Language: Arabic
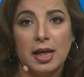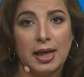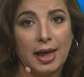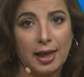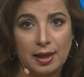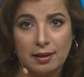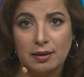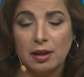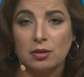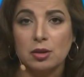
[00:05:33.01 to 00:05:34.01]
الحاله
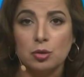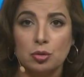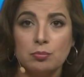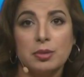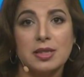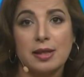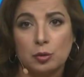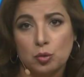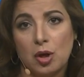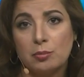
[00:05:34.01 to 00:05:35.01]
اللي حضراتكم
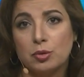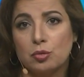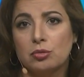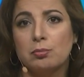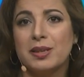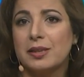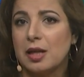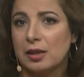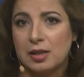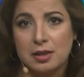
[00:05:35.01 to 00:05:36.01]
بتساعدوها بتكون
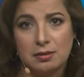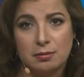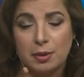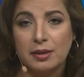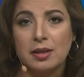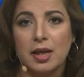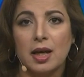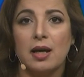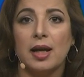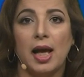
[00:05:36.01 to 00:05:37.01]
بالتاكيد
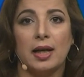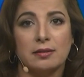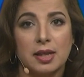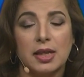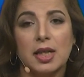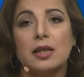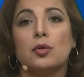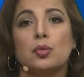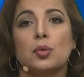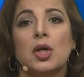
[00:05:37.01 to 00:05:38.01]
محتاجه الحاجه الثانيه
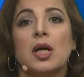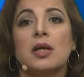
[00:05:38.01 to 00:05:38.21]
انه